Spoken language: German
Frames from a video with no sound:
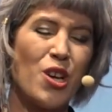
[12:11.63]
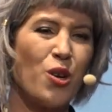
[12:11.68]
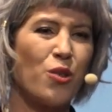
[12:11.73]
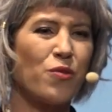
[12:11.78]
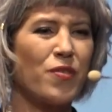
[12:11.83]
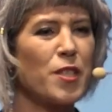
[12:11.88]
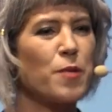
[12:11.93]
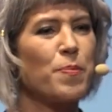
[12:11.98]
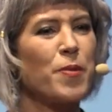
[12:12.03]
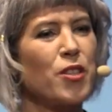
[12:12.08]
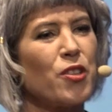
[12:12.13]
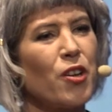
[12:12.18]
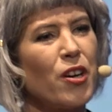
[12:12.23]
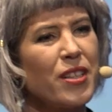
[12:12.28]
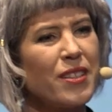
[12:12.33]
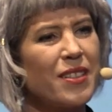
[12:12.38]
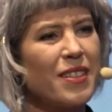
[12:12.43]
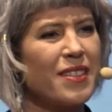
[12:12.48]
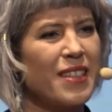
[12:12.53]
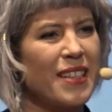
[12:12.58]
Und was
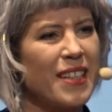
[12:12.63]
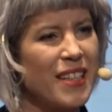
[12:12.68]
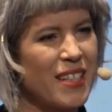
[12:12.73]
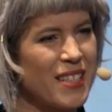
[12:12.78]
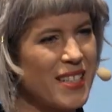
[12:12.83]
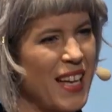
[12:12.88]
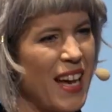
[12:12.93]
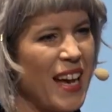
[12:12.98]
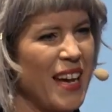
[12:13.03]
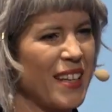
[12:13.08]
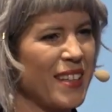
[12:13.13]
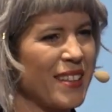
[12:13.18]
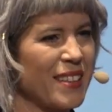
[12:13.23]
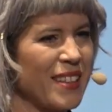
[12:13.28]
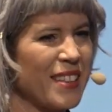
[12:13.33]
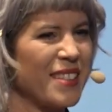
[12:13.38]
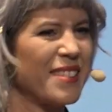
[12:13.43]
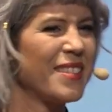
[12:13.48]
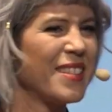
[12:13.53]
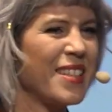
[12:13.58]
bedeutet denn das
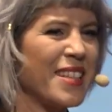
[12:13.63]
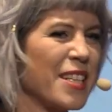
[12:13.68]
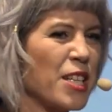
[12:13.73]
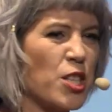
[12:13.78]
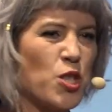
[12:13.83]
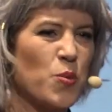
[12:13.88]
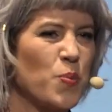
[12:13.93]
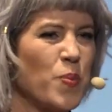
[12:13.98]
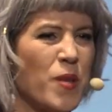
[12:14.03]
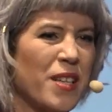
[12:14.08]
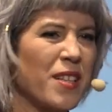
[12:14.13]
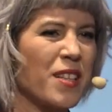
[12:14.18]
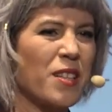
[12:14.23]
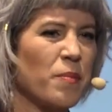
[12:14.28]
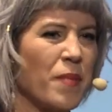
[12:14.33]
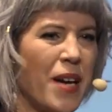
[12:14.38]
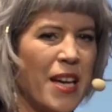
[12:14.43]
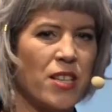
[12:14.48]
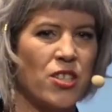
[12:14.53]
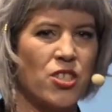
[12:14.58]
eigentlich, Tiere
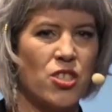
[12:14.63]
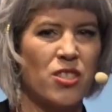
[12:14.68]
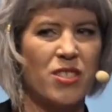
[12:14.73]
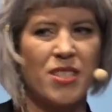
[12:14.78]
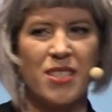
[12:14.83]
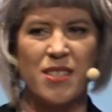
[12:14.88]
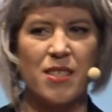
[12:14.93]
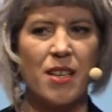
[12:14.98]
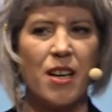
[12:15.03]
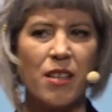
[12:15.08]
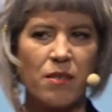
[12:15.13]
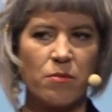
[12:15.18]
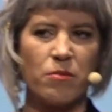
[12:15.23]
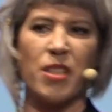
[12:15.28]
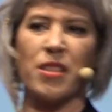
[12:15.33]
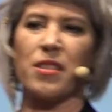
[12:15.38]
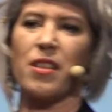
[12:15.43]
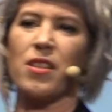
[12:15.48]
spiegeln Menschen? Das sagt man